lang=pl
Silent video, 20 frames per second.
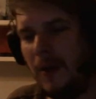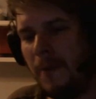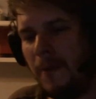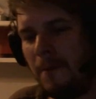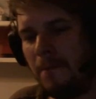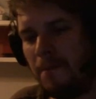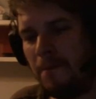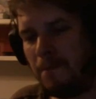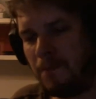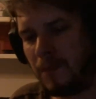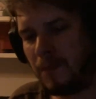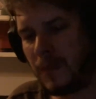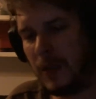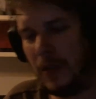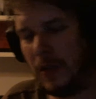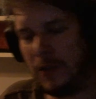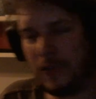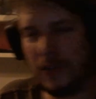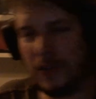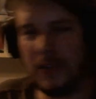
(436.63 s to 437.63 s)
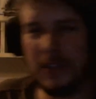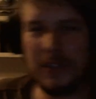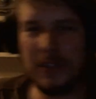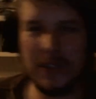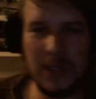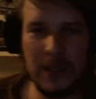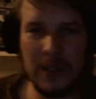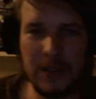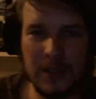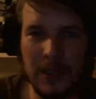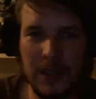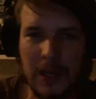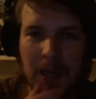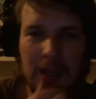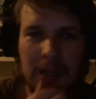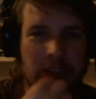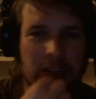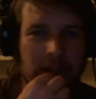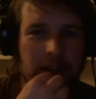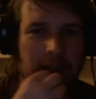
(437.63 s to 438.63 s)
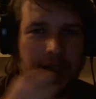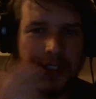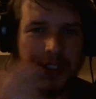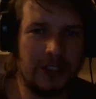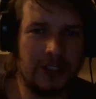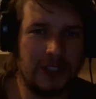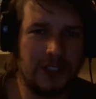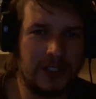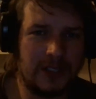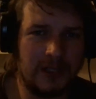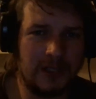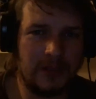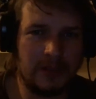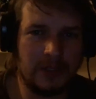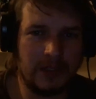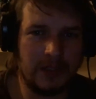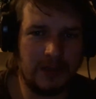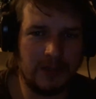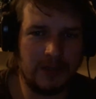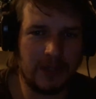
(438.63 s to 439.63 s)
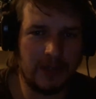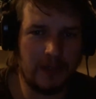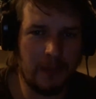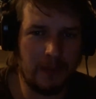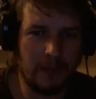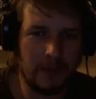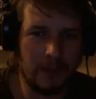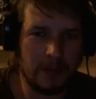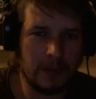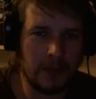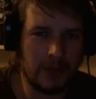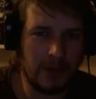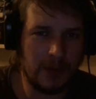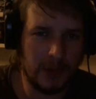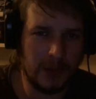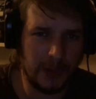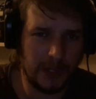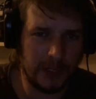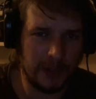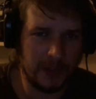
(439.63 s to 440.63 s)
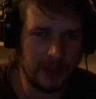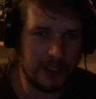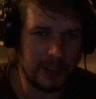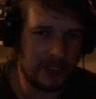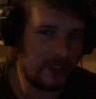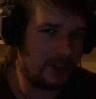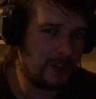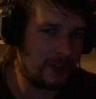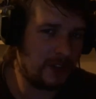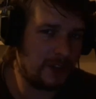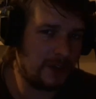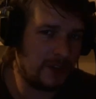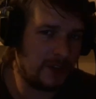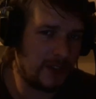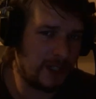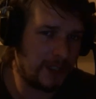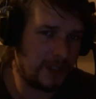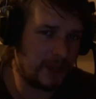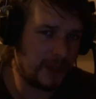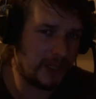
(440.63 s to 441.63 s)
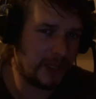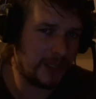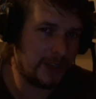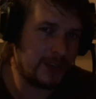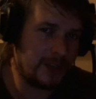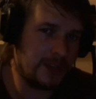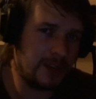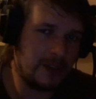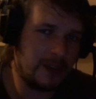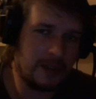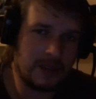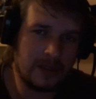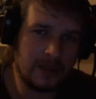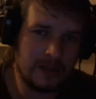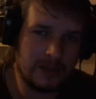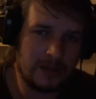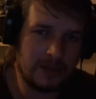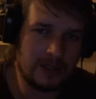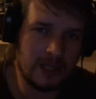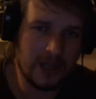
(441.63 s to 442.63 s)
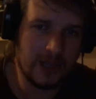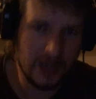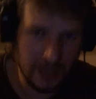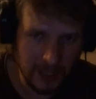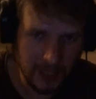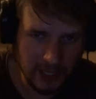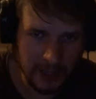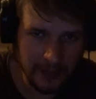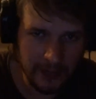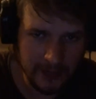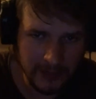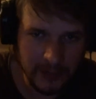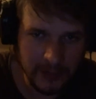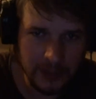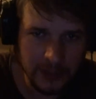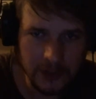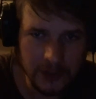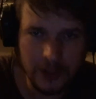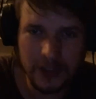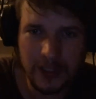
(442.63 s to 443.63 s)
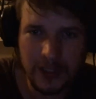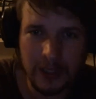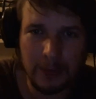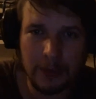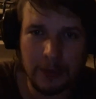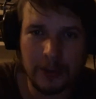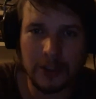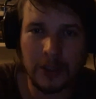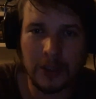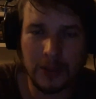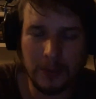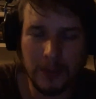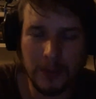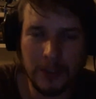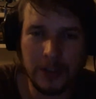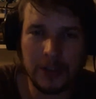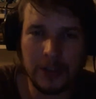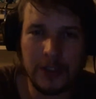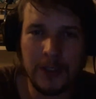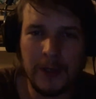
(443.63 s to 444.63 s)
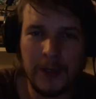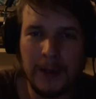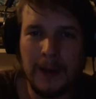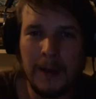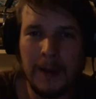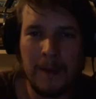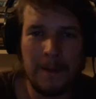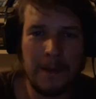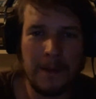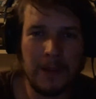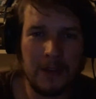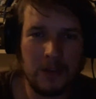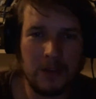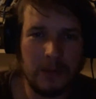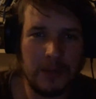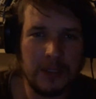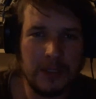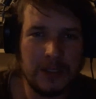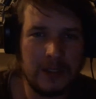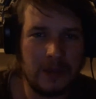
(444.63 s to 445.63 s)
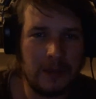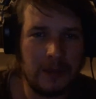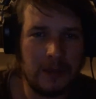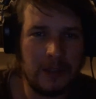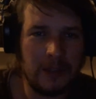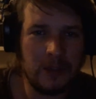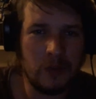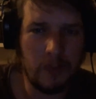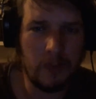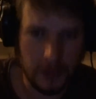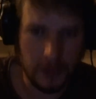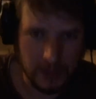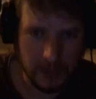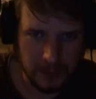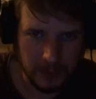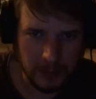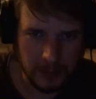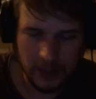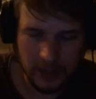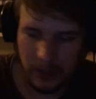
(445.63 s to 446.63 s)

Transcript: Mm, no to niestety, ale trzeba liczyć się z tym, że woda ma posmak rury. To znaczy to jest woda, która jest e, sterylna, w sensie czysta, można ją pić, natomiast ma zły posmak.